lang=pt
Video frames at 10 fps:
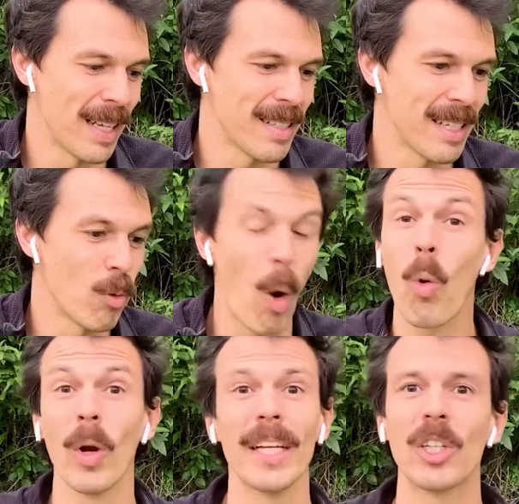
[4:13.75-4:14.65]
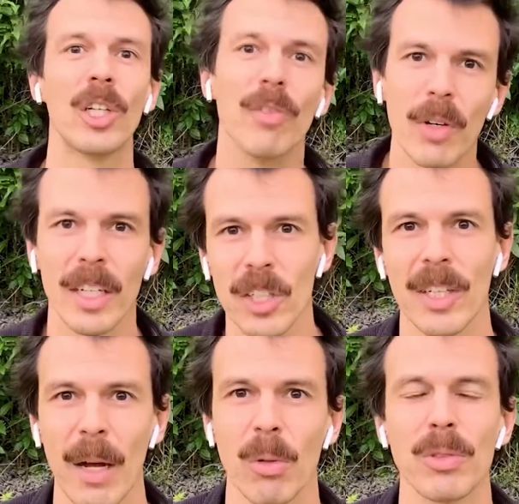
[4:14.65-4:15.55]
assim, qual coletivo que a
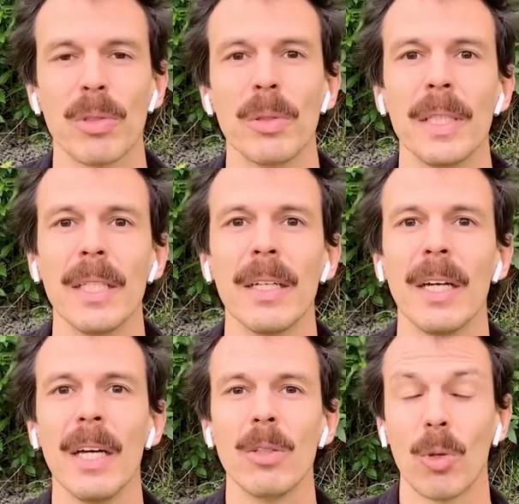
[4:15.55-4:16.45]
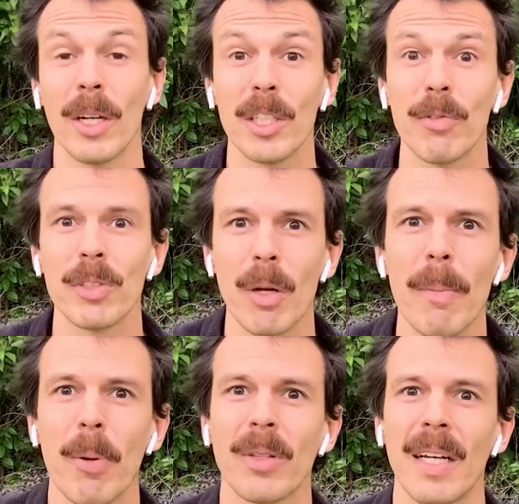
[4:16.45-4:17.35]
gente quer construir? Os coletivos
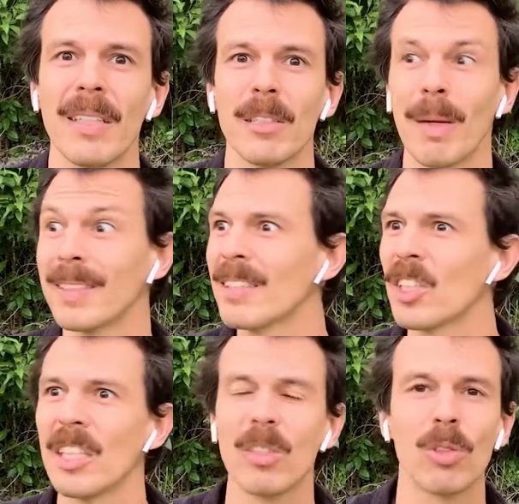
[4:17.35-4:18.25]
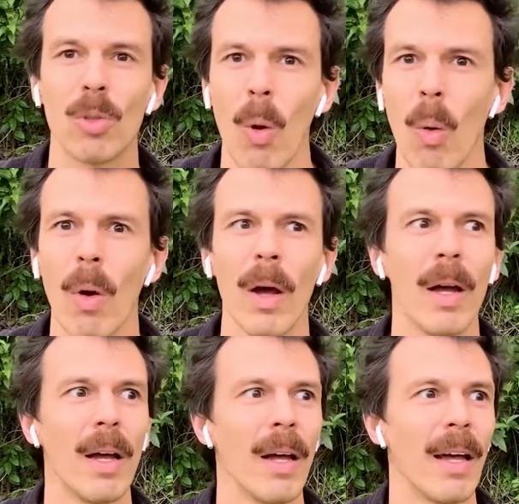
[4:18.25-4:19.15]
são importantes, mas este que estou
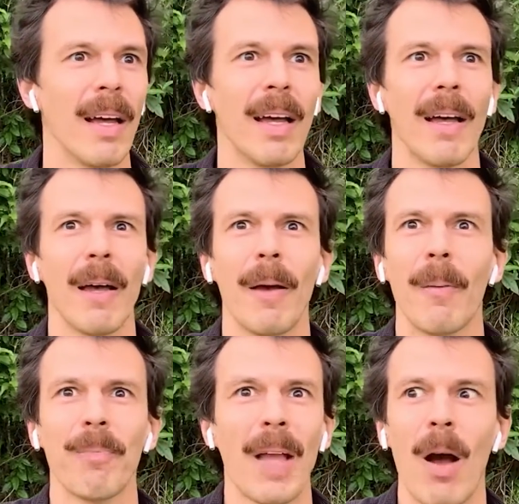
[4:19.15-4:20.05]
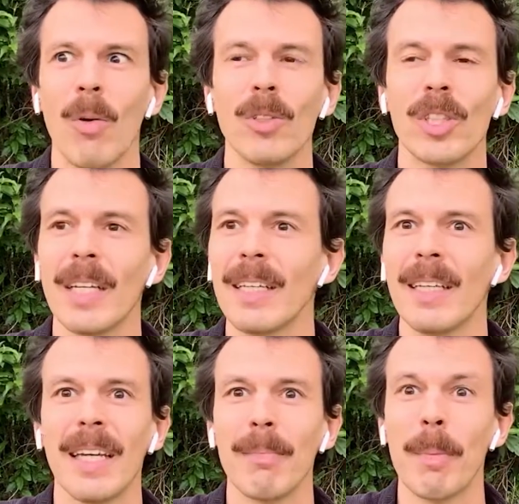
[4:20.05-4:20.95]
é, aonde
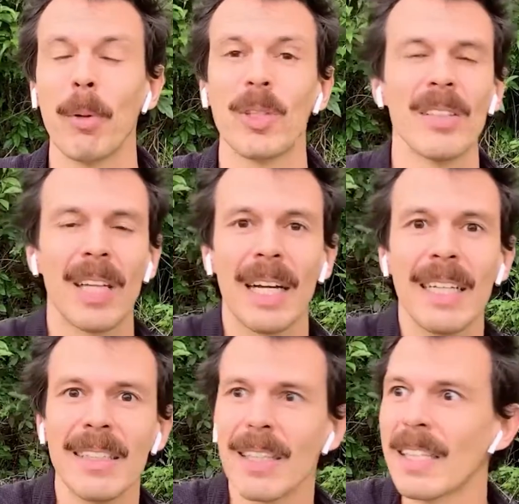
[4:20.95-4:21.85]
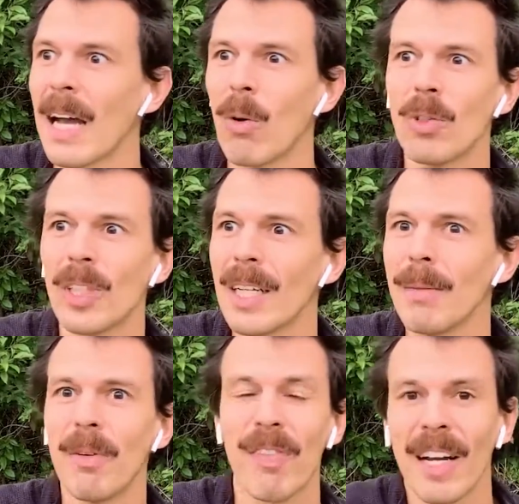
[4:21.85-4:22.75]
ele me potencializa e aonde
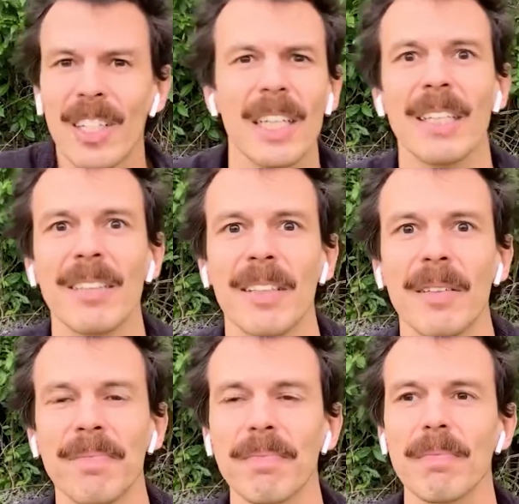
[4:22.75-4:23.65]
ele me fragiliza.